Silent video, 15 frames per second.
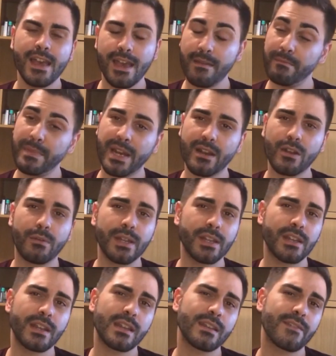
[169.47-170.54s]
e mi
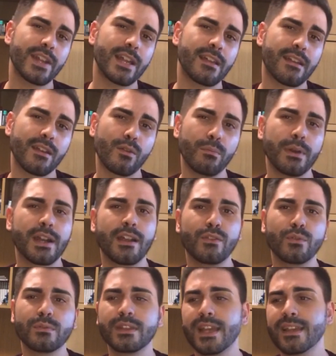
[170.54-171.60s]
raccomando andatevela a recuperare
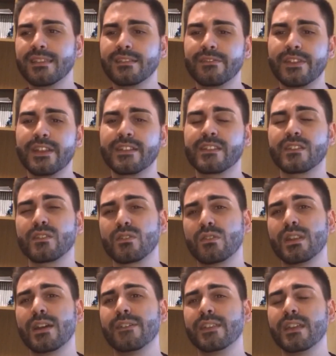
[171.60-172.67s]
su Netflix se
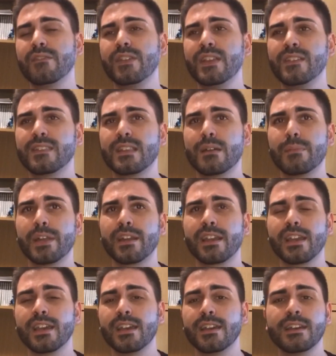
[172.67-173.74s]
non l'avete vista
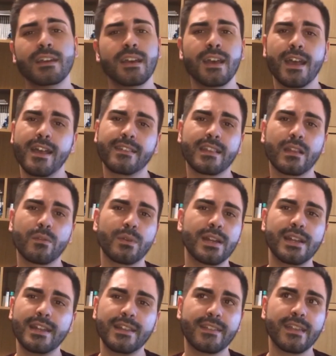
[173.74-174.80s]
perché è stata una
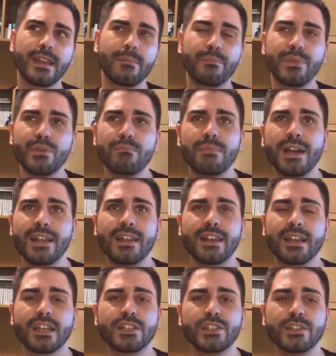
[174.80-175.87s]
delle serie più belle
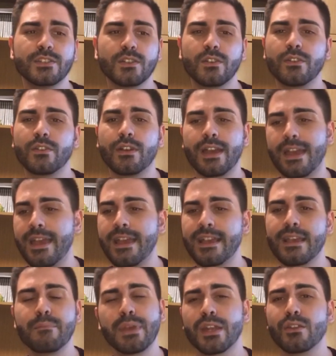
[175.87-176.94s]
che ci sono e
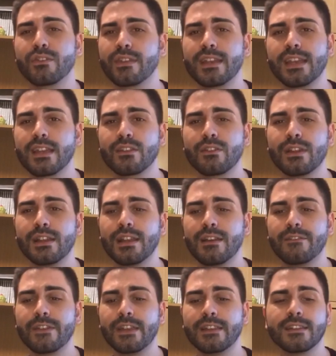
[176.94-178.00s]
che mi hanno segnato nella
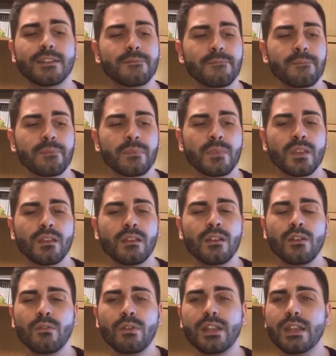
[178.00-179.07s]
vita.
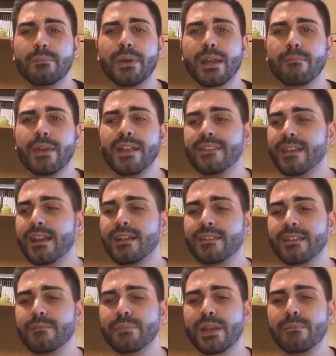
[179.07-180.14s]
Quindi per me sarà
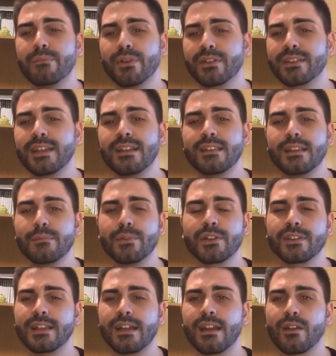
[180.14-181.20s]
sempre importante
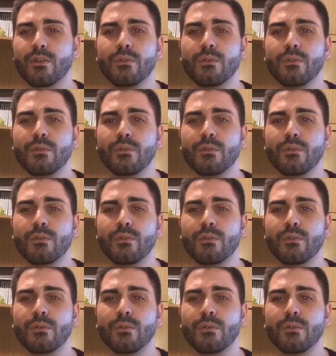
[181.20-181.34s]
portare